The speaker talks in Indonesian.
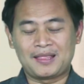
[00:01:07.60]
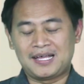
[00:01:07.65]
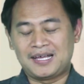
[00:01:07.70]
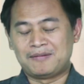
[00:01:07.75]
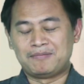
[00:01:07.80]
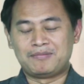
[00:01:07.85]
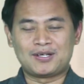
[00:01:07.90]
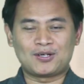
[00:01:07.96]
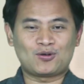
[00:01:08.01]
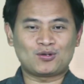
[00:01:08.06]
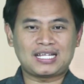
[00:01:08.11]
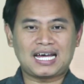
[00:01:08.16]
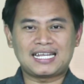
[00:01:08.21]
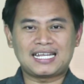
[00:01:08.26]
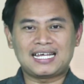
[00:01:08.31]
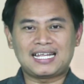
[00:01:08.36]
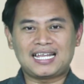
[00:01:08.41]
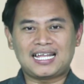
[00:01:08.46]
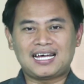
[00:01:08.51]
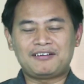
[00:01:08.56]
Berikut
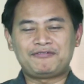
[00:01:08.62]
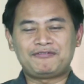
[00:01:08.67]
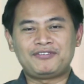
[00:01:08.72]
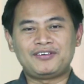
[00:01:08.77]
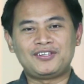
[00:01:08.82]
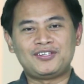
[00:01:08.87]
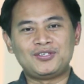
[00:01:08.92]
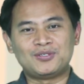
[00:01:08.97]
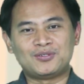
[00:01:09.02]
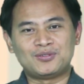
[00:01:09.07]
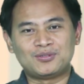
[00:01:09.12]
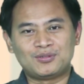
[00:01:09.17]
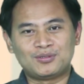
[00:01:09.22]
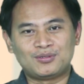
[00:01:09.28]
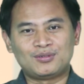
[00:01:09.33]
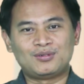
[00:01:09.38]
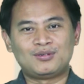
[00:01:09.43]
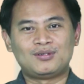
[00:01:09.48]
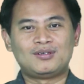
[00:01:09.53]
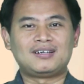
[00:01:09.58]
adalah video
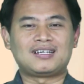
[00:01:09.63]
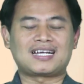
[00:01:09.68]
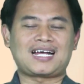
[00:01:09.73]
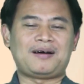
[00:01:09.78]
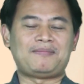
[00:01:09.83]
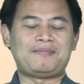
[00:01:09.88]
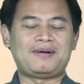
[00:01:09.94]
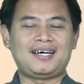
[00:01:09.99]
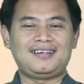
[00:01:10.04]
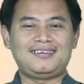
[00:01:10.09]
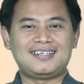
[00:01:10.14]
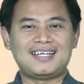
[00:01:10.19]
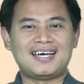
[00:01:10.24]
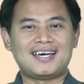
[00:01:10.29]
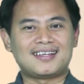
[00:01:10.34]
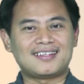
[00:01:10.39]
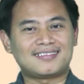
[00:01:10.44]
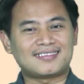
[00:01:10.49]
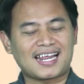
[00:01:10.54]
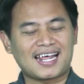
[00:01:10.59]
rekaman
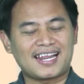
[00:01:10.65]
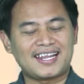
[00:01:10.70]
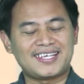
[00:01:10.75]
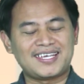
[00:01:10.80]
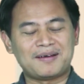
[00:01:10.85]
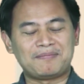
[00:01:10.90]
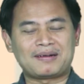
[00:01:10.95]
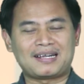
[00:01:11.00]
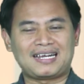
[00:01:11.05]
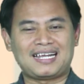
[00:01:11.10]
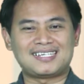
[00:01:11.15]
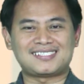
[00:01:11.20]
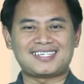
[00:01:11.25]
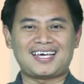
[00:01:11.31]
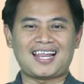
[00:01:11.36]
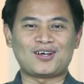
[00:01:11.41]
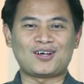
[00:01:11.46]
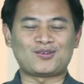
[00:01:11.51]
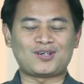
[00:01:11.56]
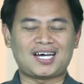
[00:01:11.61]
dari training yang pernah saya
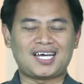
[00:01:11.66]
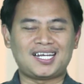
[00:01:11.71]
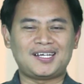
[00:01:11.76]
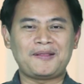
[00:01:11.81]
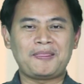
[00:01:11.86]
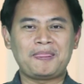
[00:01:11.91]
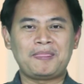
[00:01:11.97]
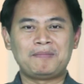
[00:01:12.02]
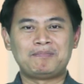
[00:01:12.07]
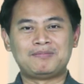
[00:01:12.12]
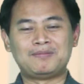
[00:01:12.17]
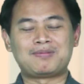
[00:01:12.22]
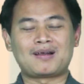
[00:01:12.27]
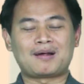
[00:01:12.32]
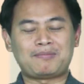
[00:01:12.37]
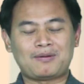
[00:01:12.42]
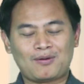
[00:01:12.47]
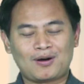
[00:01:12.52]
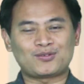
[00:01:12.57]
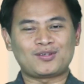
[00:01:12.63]
lakukan
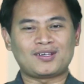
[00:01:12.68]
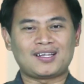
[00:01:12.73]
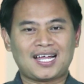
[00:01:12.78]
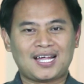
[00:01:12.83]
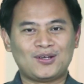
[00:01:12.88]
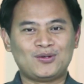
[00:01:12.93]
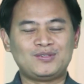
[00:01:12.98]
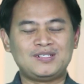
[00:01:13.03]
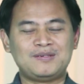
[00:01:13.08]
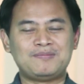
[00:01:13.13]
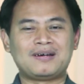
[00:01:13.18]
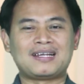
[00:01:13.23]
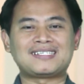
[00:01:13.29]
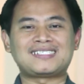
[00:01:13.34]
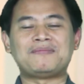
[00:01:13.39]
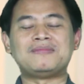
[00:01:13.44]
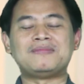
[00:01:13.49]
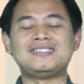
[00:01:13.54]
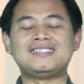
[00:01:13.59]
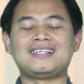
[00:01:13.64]
beberapa waktu yang lalu di mana saya
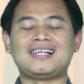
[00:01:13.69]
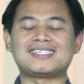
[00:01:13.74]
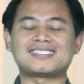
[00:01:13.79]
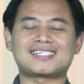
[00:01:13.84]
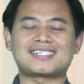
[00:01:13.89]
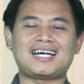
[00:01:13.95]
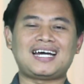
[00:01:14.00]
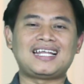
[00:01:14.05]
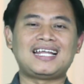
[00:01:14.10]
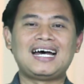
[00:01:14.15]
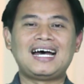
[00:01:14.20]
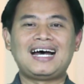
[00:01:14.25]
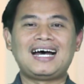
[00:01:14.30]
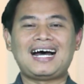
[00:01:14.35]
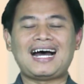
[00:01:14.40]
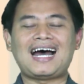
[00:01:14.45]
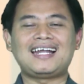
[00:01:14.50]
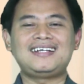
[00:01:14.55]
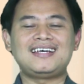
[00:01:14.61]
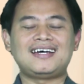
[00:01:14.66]
menjelaskan
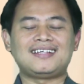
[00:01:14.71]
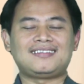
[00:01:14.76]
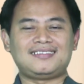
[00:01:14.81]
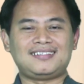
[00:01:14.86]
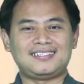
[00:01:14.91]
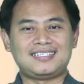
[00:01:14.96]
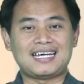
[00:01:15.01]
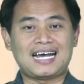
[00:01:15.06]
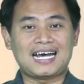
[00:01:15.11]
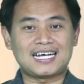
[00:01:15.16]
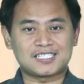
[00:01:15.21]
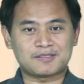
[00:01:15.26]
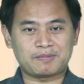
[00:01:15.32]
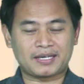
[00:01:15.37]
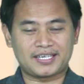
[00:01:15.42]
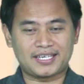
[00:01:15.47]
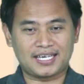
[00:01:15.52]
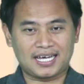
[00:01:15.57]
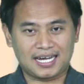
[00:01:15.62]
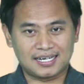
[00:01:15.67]
ada tiga aspek
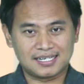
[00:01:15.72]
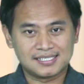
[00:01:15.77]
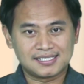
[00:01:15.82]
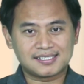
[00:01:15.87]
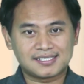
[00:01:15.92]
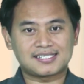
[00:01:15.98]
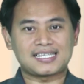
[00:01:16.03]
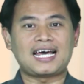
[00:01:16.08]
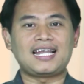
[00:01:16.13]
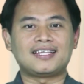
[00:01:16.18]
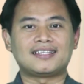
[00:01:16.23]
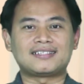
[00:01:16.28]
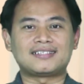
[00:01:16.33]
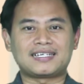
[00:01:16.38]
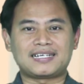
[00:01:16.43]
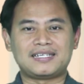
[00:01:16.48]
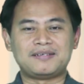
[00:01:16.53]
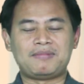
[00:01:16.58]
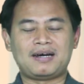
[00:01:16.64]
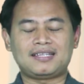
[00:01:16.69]
yang saling
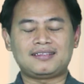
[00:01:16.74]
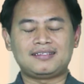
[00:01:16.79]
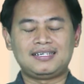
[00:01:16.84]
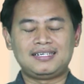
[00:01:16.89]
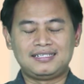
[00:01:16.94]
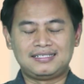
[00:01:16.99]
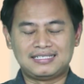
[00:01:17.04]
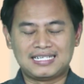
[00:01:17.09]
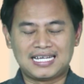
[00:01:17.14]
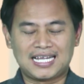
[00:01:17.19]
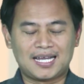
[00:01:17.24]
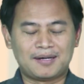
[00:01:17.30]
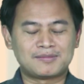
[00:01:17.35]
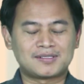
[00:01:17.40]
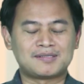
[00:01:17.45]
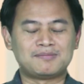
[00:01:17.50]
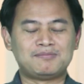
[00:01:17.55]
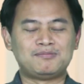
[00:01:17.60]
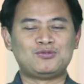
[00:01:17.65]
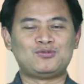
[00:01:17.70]
terlibat dalam
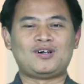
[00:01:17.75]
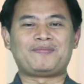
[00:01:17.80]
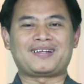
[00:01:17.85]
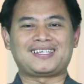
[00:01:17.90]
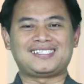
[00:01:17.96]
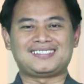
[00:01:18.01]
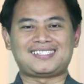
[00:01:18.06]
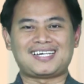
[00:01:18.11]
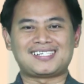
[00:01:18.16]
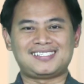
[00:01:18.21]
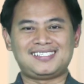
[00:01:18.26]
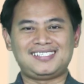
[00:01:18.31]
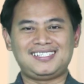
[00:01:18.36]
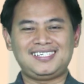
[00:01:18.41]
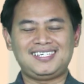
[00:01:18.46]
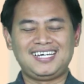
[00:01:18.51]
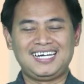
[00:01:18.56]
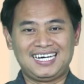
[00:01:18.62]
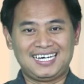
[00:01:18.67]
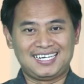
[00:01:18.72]
sebuah presentasi
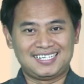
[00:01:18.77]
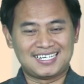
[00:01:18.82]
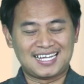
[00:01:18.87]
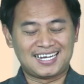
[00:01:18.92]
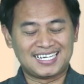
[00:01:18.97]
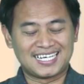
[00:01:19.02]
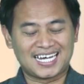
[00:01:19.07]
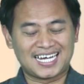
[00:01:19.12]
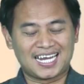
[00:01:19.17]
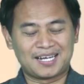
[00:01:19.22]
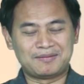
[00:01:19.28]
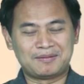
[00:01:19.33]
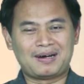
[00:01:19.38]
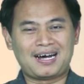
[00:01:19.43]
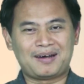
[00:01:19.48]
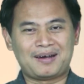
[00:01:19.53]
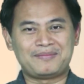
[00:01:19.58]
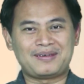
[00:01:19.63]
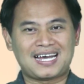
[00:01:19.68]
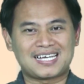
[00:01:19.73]
dan dengan
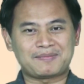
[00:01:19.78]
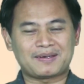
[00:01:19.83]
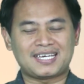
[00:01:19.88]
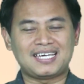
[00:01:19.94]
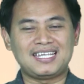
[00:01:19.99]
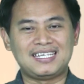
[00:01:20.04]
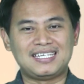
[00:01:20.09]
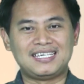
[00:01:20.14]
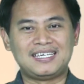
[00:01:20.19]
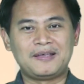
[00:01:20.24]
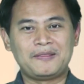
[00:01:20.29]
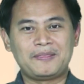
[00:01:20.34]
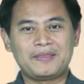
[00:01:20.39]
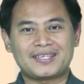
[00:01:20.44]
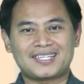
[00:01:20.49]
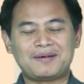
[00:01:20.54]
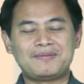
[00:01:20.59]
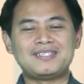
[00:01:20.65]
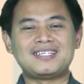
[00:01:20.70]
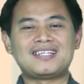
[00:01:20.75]
memahami aspek ini
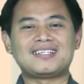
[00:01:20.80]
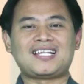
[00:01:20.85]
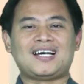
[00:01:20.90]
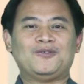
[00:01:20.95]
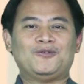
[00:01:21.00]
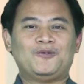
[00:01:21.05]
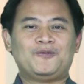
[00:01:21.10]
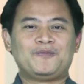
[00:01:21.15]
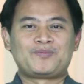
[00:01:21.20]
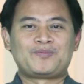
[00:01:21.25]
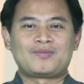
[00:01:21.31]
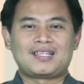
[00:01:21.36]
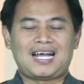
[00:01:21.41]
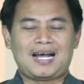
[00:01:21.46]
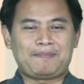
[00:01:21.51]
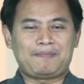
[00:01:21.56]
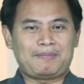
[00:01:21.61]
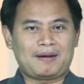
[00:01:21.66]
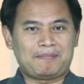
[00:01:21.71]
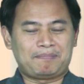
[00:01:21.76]
kita menjadi tahu
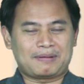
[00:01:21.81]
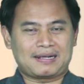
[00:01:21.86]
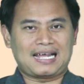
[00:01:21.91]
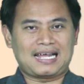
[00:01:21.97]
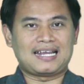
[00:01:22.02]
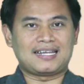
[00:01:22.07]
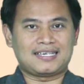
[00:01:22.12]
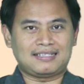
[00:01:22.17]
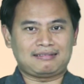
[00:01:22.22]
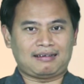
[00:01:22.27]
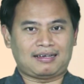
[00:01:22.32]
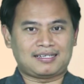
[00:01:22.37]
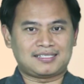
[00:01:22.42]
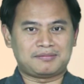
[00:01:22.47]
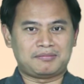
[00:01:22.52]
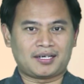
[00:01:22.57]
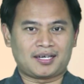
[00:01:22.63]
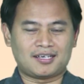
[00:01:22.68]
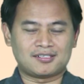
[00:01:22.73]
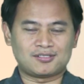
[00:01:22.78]
apa peran kita
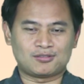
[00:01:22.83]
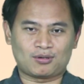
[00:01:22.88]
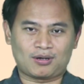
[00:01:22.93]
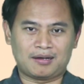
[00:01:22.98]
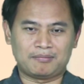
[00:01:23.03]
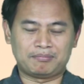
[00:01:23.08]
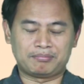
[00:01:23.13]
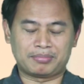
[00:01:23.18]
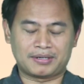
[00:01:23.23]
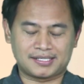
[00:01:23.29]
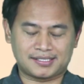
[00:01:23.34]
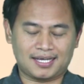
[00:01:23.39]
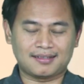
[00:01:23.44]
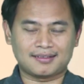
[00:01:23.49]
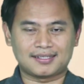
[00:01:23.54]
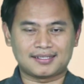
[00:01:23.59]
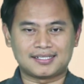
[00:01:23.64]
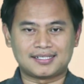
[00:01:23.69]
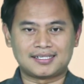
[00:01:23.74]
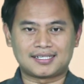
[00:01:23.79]
sebagai seorang
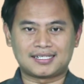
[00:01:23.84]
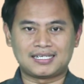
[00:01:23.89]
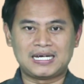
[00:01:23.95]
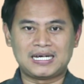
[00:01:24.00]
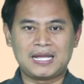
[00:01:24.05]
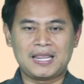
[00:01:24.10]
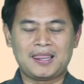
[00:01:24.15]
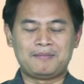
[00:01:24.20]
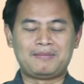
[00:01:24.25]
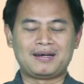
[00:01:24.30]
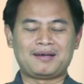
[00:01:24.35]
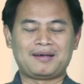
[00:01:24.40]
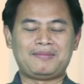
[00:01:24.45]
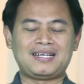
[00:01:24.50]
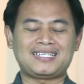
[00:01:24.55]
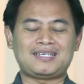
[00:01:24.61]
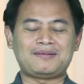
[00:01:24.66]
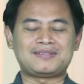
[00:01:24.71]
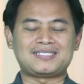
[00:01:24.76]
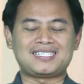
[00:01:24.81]
presenter, bagaimana
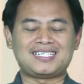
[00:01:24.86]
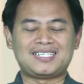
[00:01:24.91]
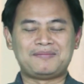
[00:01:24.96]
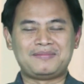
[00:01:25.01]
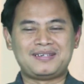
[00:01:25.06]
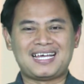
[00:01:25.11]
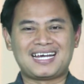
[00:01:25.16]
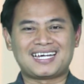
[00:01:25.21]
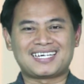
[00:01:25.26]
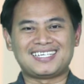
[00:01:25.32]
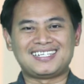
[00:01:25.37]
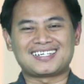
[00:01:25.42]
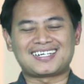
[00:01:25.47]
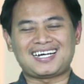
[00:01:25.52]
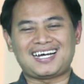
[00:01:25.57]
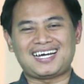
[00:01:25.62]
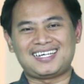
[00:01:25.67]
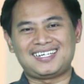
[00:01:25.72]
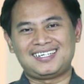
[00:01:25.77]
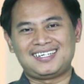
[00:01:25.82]
kita bisa meyakinkan
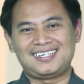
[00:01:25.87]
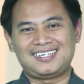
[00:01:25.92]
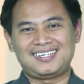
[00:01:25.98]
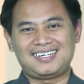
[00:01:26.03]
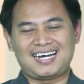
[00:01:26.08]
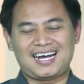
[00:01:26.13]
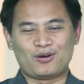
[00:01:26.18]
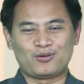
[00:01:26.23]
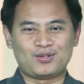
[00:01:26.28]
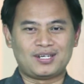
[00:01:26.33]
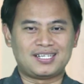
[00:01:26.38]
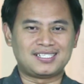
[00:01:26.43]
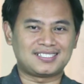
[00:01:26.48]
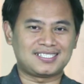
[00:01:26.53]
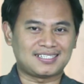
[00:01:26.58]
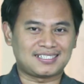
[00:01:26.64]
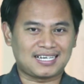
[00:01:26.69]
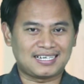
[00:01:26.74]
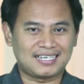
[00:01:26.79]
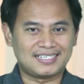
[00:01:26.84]
audiens
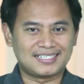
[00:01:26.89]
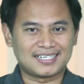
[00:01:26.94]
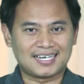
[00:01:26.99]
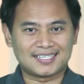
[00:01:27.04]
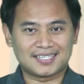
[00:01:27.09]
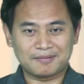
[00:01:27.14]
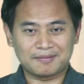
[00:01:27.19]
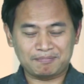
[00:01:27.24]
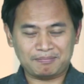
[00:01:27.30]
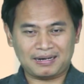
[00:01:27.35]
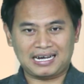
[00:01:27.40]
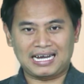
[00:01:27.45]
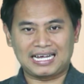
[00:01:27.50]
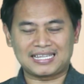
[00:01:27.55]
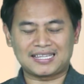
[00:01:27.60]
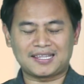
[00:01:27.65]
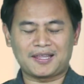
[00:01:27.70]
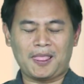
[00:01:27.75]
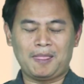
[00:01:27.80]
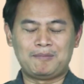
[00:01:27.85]
kita dengan tepat
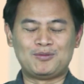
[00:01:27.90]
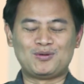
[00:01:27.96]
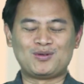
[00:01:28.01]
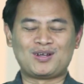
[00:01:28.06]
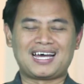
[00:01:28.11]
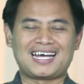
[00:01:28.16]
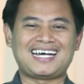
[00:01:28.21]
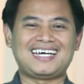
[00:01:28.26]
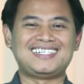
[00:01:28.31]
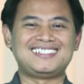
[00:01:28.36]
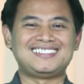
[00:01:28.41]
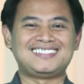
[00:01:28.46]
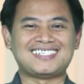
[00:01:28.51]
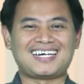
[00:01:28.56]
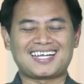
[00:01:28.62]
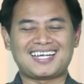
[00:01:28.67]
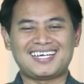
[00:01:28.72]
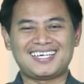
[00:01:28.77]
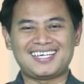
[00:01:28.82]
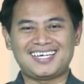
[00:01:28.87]
menggunakan
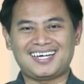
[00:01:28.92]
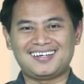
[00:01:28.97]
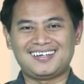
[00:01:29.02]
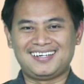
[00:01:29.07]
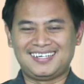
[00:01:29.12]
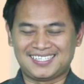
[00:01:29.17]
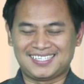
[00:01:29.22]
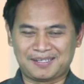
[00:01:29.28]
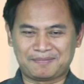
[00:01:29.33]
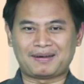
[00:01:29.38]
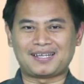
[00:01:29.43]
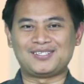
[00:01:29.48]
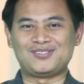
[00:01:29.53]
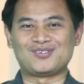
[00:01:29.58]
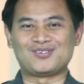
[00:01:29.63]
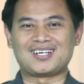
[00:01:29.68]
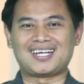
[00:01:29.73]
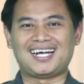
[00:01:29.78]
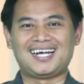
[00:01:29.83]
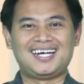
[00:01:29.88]
cara yang tepat
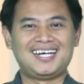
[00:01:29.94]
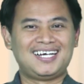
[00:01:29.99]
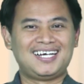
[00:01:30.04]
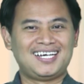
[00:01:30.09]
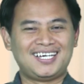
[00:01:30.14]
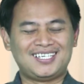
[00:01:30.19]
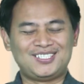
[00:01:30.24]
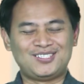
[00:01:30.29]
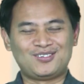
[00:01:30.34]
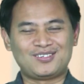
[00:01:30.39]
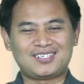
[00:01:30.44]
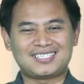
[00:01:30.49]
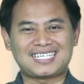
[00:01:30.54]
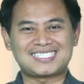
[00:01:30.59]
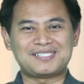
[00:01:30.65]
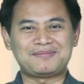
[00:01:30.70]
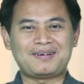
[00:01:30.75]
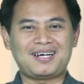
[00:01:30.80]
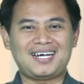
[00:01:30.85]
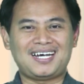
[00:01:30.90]
juga. Yuk kita
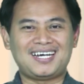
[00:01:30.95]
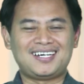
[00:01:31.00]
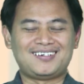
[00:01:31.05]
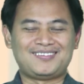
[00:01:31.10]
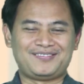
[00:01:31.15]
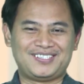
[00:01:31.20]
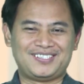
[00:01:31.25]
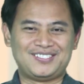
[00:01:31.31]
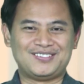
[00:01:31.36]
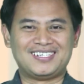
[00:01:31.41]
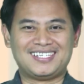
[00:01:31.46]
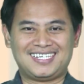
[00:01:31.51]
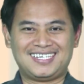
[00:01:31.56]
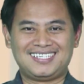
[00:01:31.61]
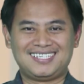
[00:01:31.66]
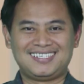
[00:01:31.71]
simak video ini.